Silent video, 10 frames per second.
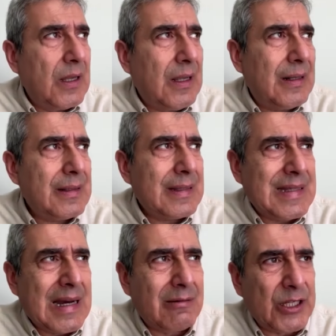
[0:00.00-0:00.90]
e,
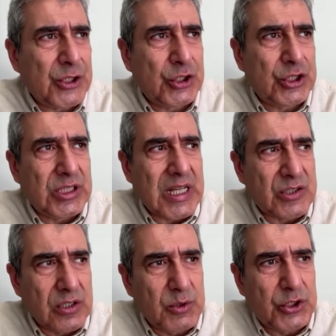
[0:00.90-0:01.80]

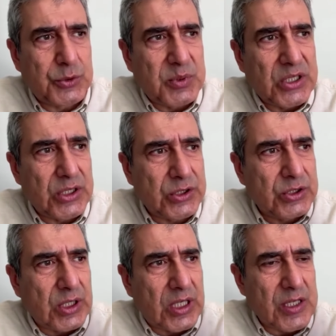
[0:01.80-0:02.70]
yavaşlatılmış
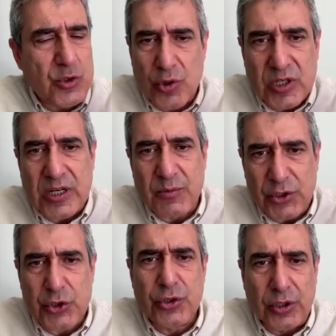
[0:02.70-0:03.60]
bir e, soykırım
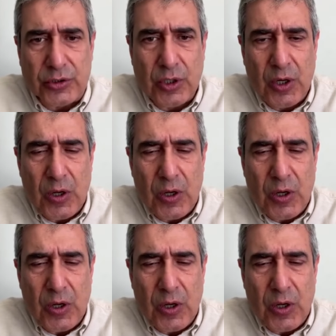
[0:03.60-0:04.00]
yaşıyor.